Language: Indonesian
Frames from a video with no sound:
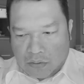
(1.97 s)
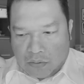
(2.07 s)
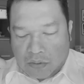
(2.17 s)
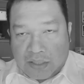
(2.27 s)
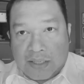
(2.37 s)

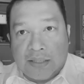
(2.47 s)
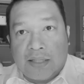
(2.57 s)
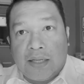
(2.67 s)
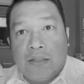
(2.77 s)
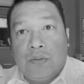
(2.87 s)
otak
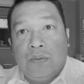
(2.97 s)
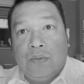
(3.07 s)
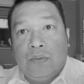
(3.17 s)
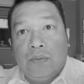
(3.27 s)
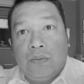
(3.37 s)
kita
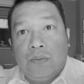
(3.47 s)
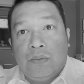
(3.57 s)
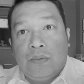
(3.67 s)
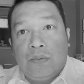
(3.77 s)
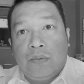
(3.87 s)
itu
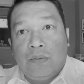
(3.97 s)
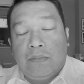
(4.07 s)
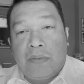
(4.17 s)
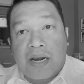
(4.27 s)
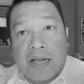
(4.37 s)

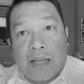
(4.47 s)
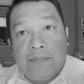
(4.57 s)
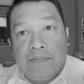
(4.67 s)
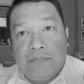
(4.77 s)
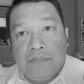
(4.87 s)

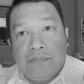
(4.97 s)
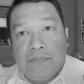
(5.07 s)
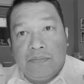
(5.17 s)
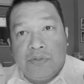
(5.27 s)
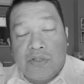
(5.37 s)
merekam
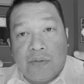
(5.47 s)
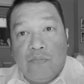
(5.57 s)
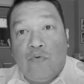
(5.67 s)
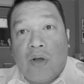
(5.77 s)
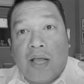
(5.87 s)

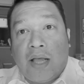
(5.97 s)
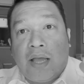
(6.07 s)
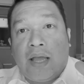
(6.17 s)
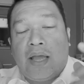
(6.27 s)
semua